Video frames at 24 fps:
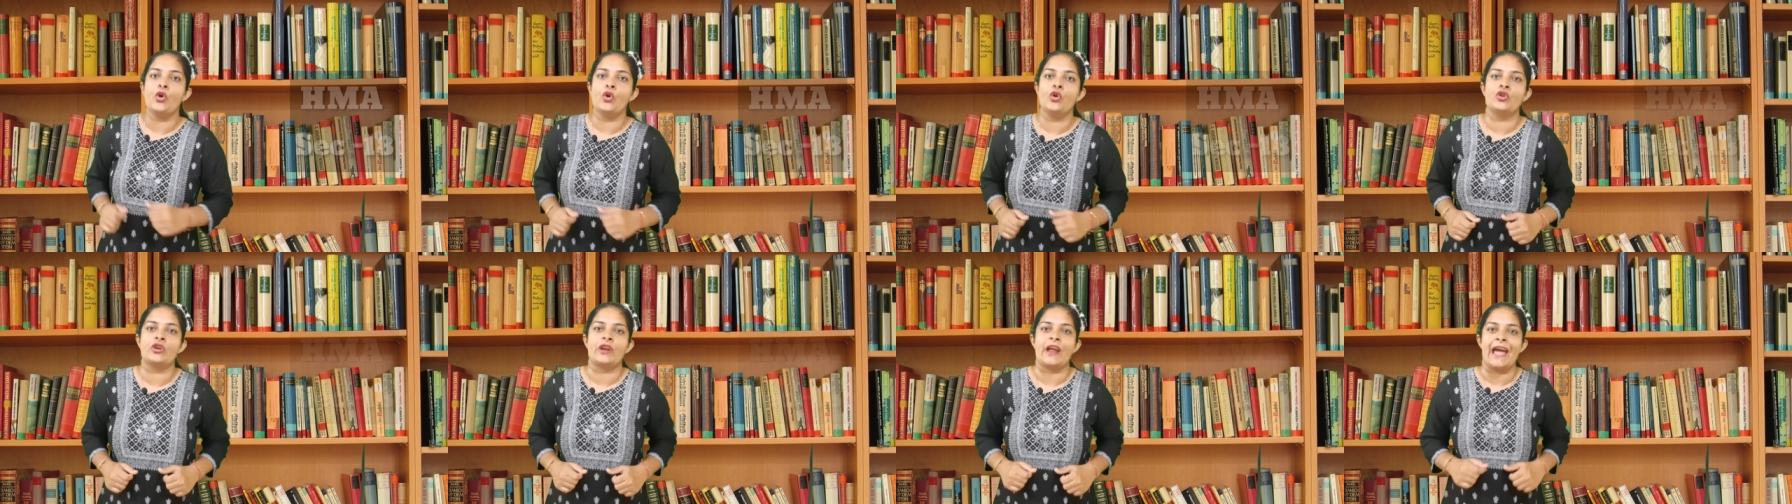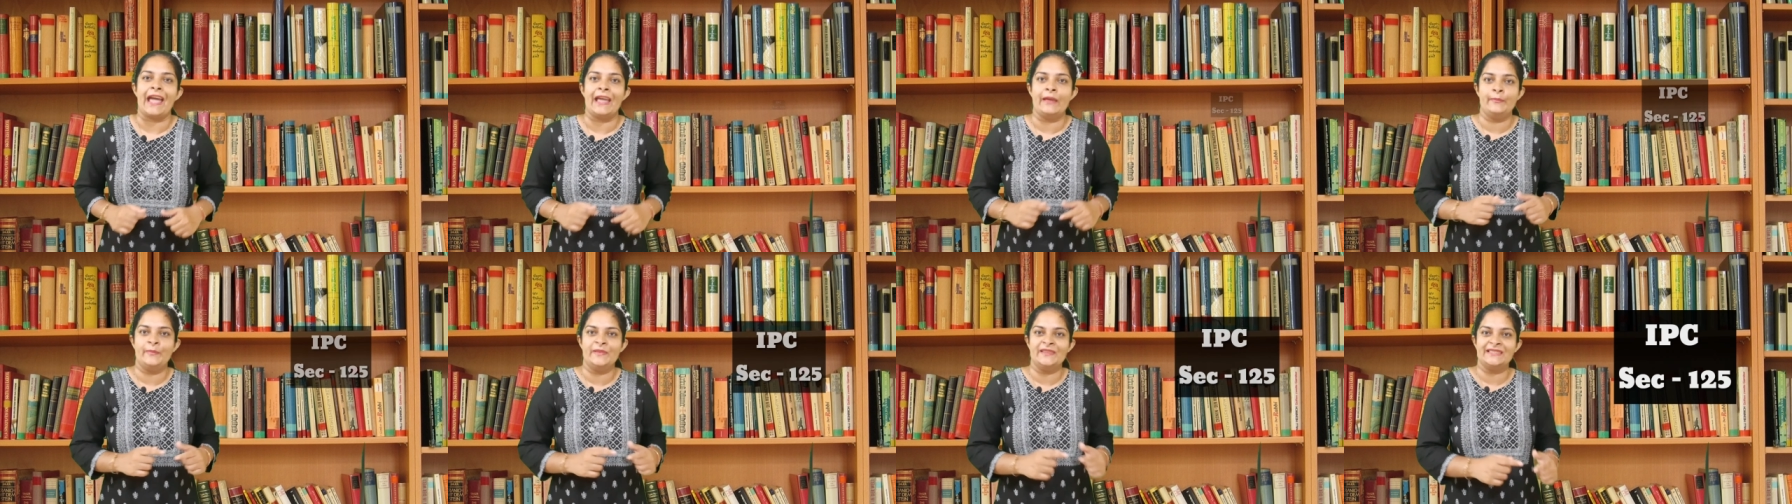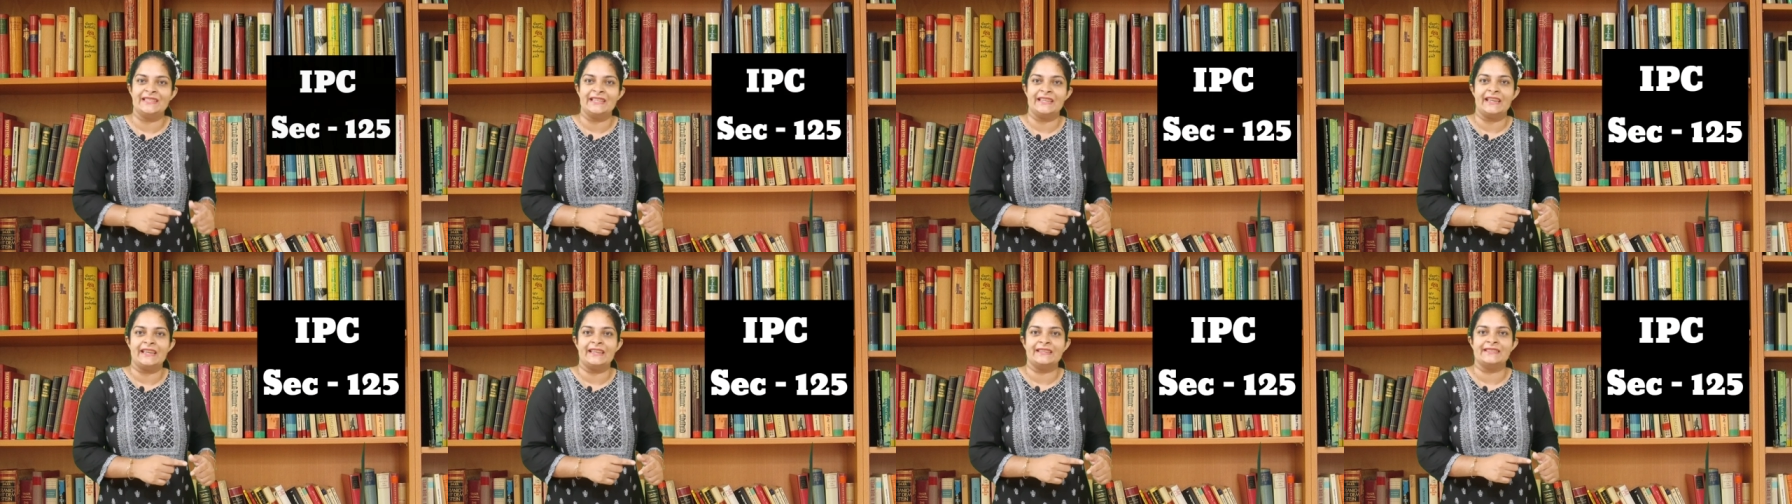और
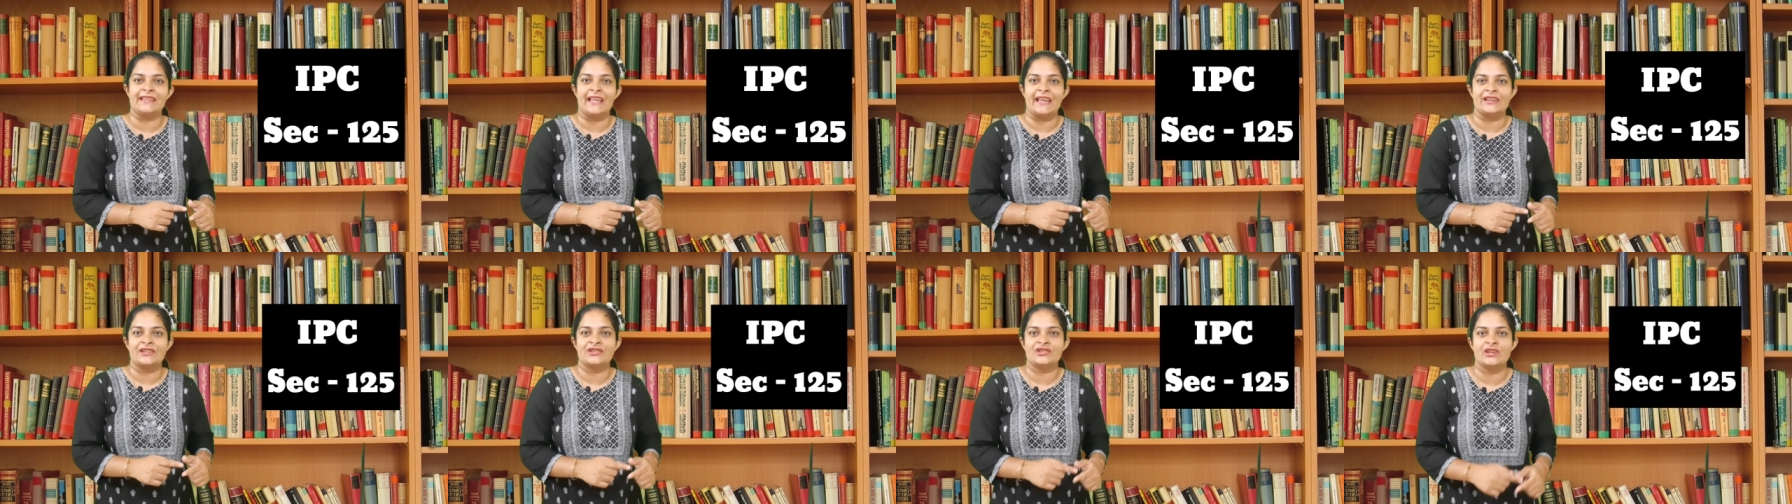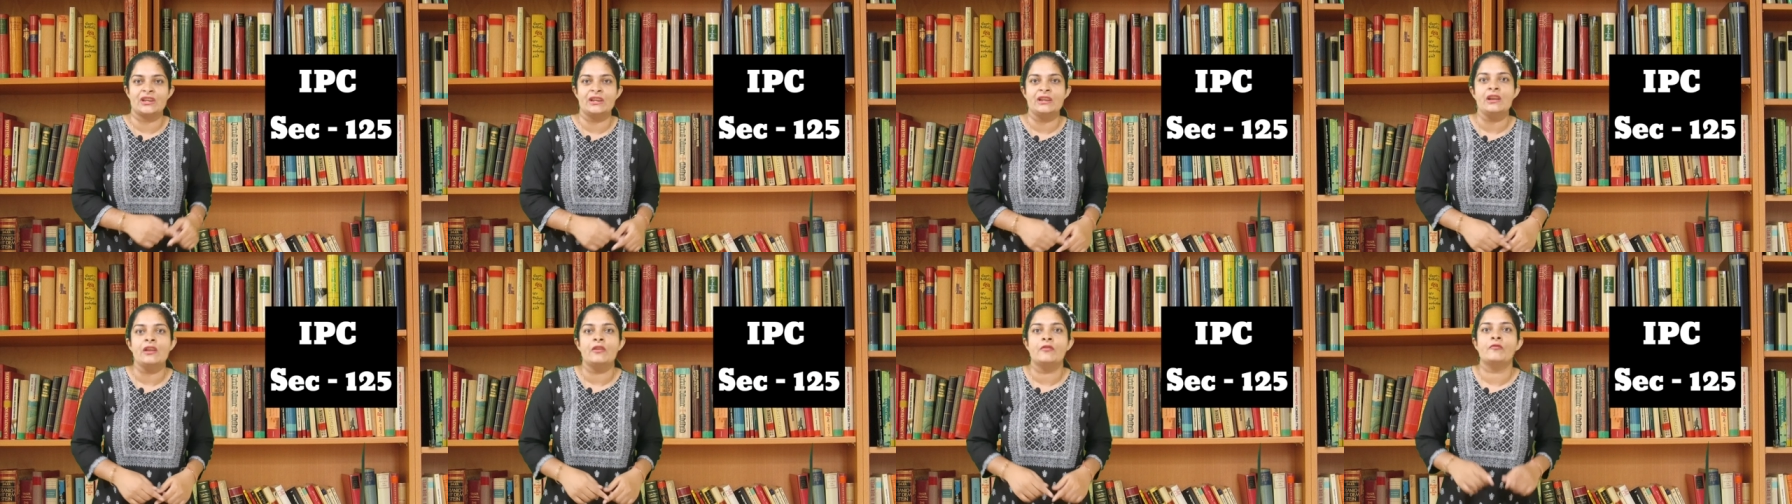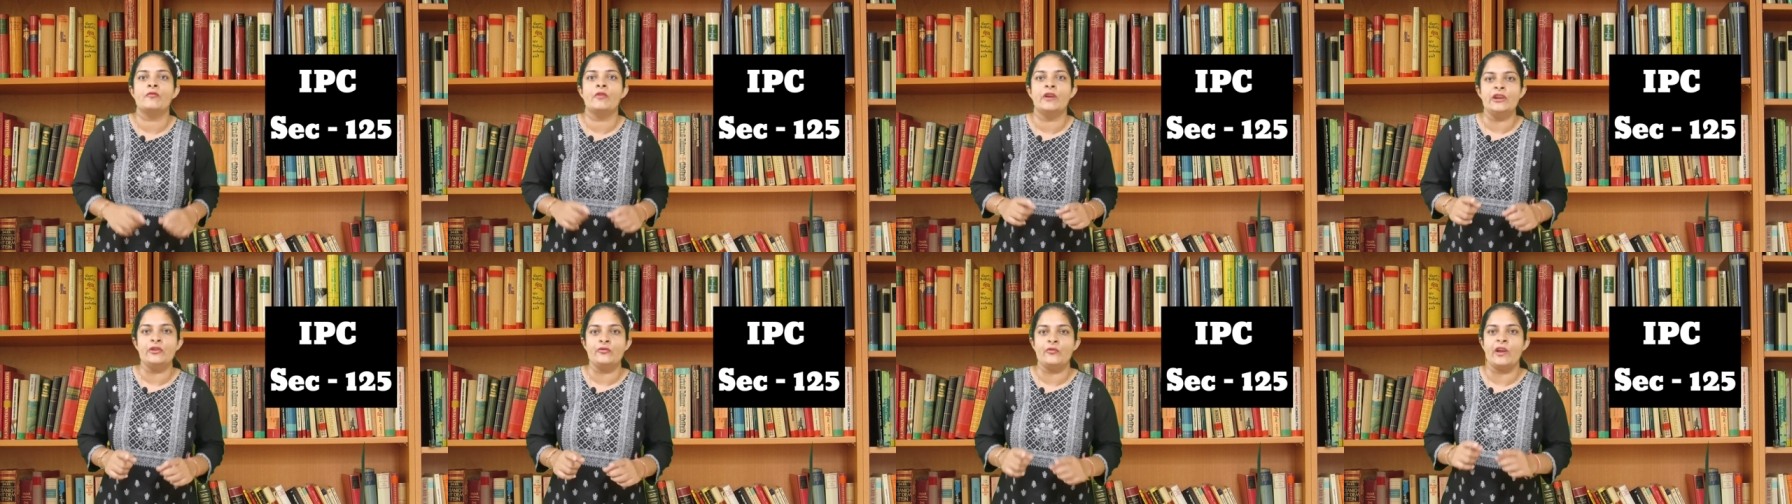आईपीसी के सेक्शन
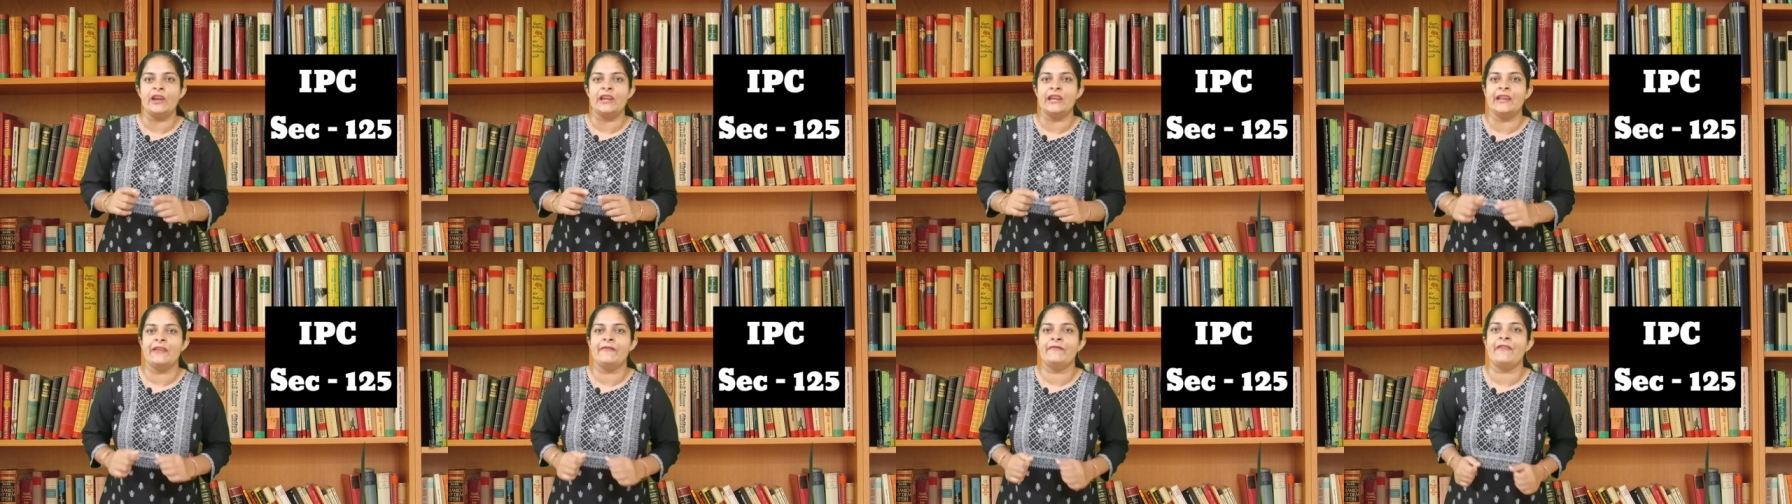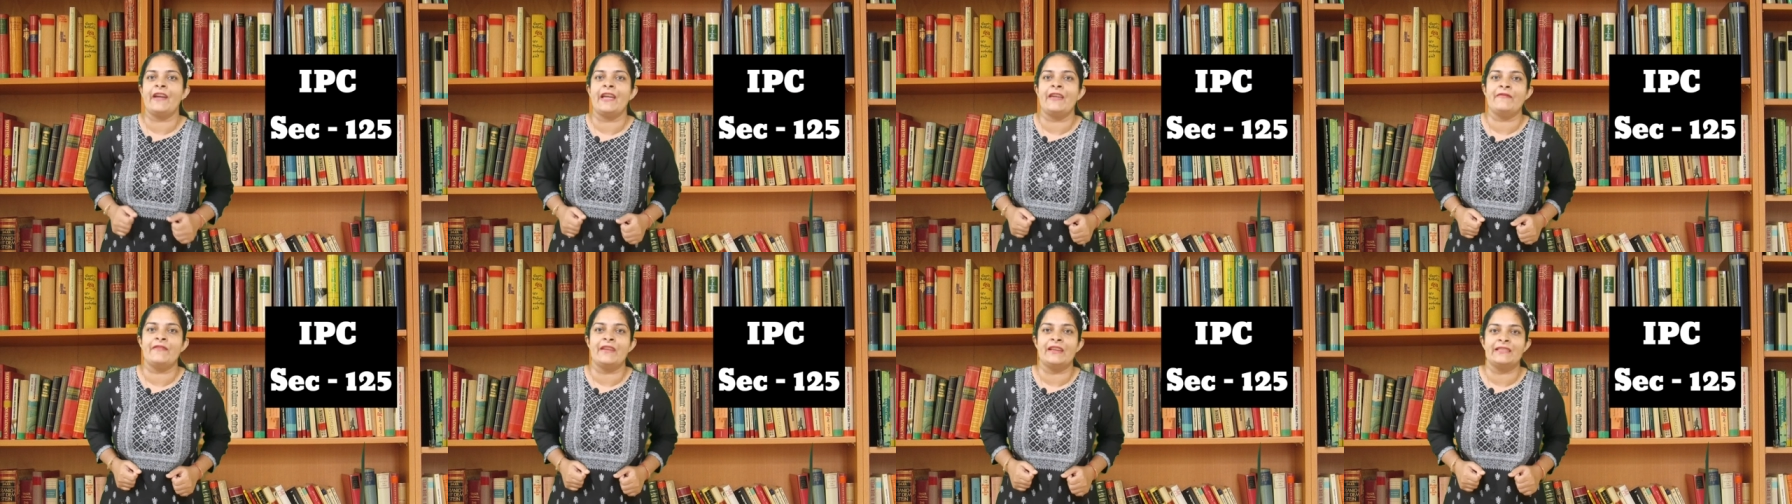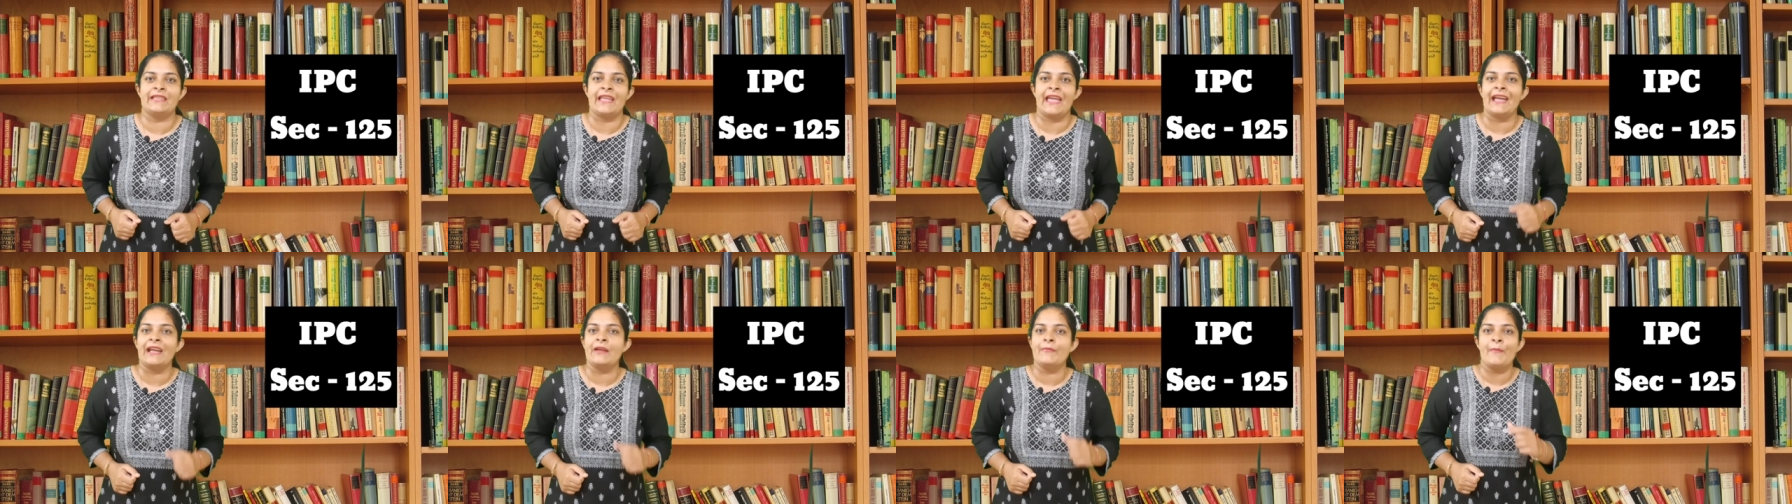125 के
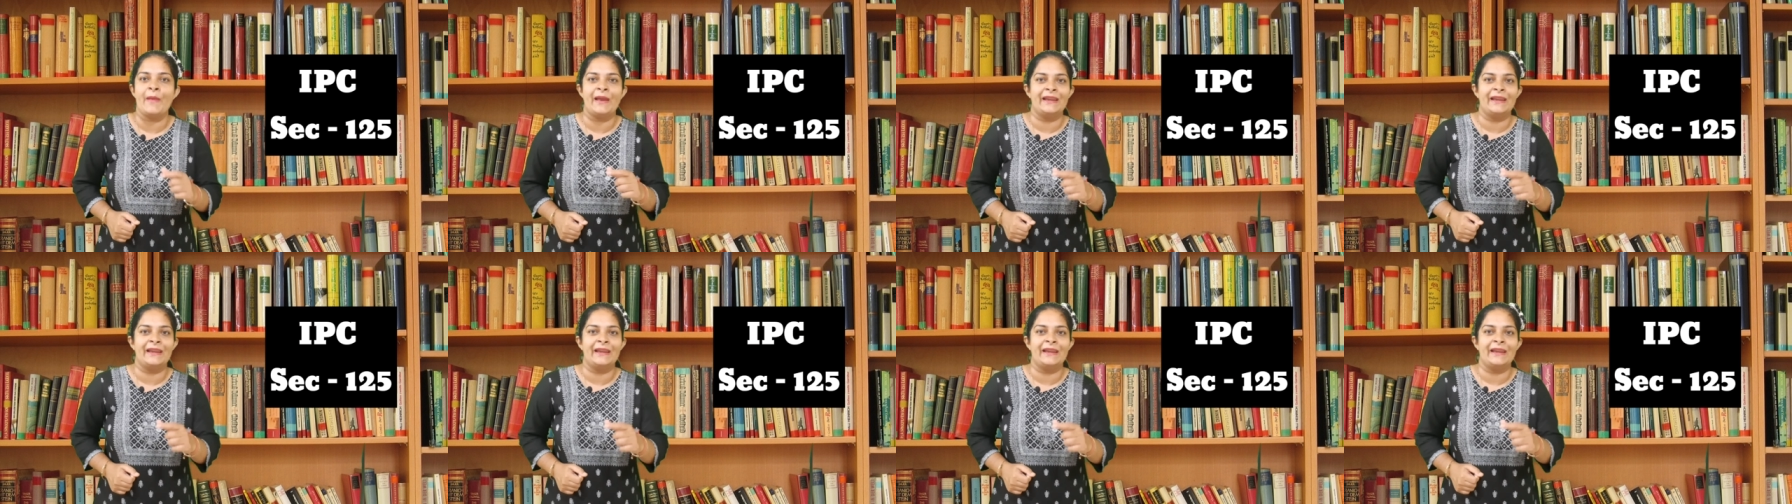तहत